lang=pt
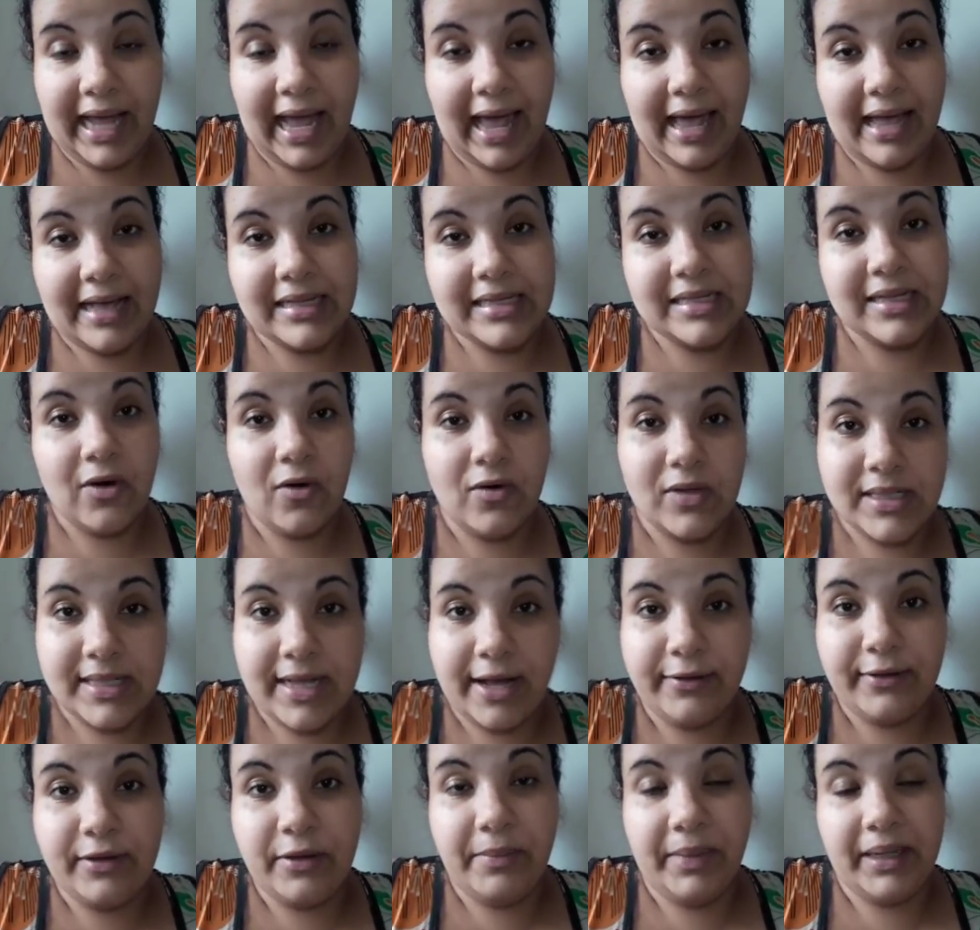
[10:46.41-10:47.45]
casa e
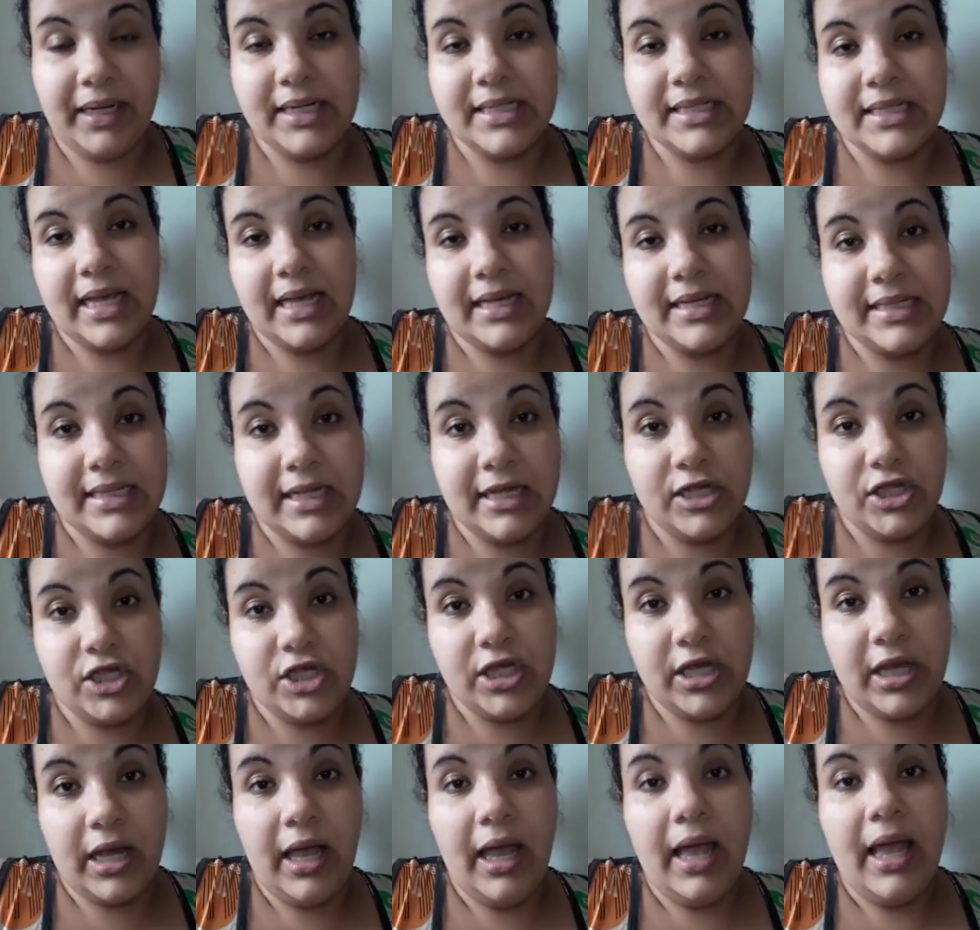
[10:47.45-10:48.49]
gostado também dessa
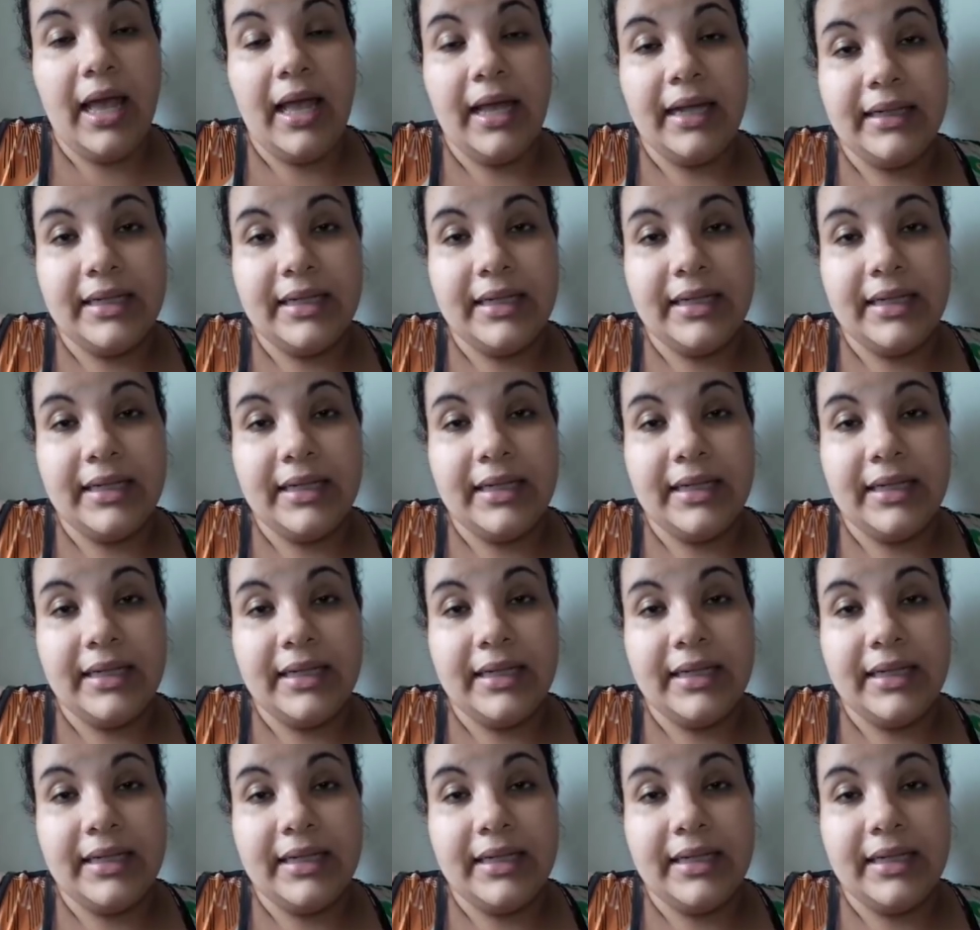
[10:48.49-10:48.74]
receitinha